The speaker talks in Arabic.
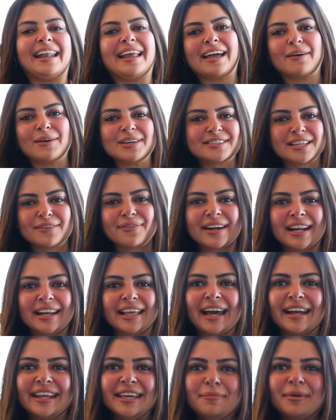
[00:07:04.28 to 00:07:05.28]
على جواز سفر
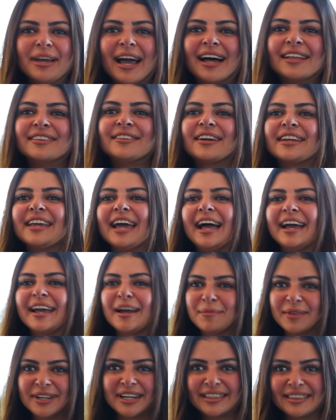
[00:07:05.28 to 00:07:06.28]
الكاريبي عن طريق حاجه
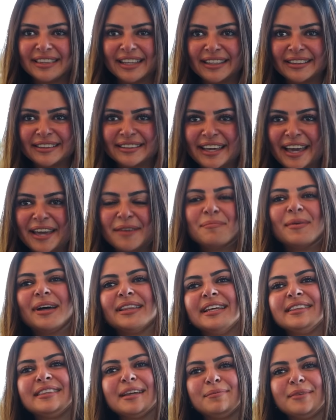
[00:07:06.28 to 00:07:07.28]
من الاثنين يا اما
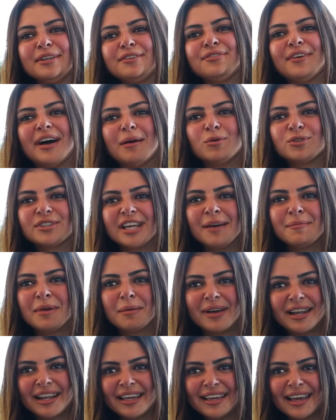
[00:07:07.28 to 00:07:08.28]
ان انت بتدفع مساهمه
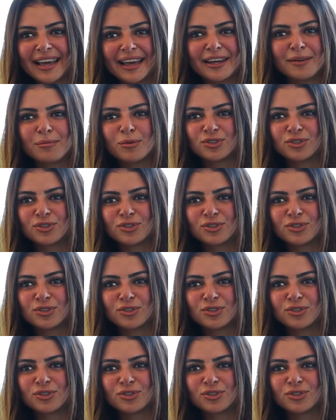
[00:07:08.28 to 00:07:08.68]
ماليه غير